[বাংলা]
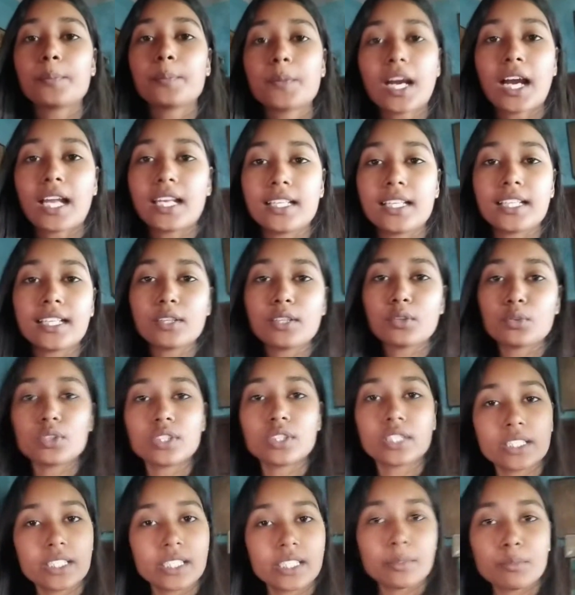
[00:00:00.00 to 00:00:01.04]
কালকে
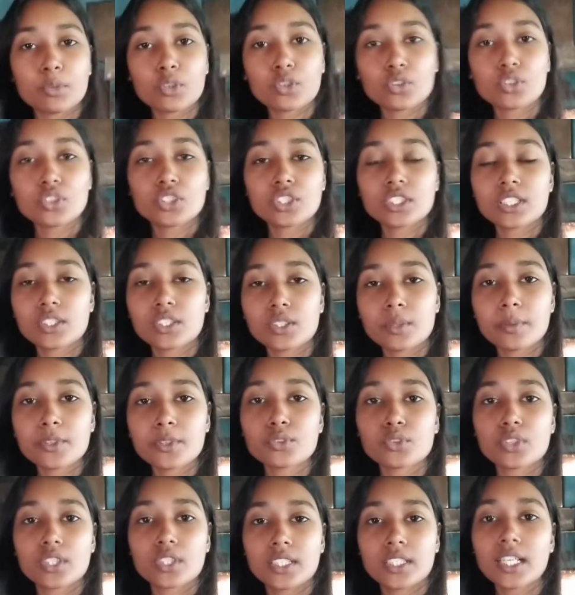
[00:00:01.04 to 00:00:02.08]
ঘুরতে গিয়ে মনে হচ্ছে যেন আমার
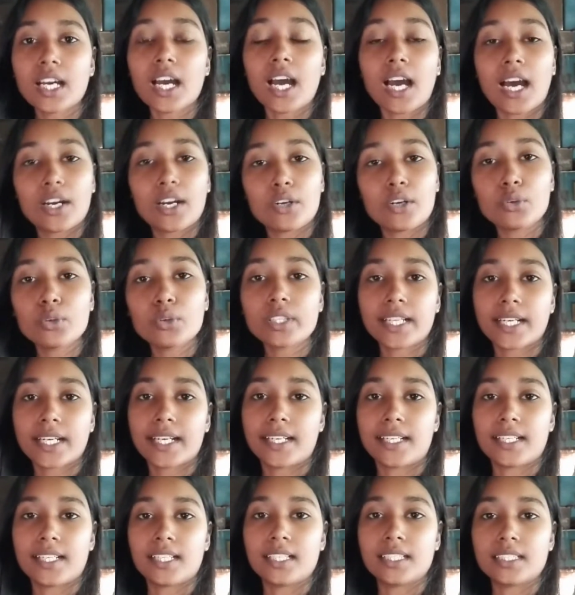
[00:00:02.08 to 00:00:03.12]
শরীরটা আরও
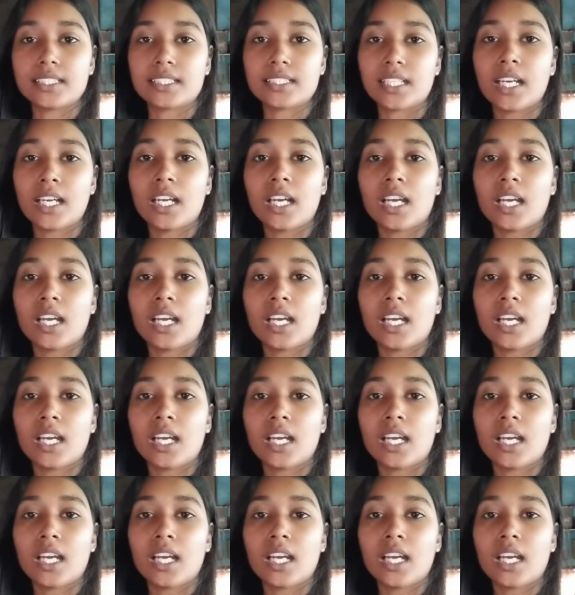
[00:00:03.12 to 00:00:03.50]
টায়ার্ড লাগছে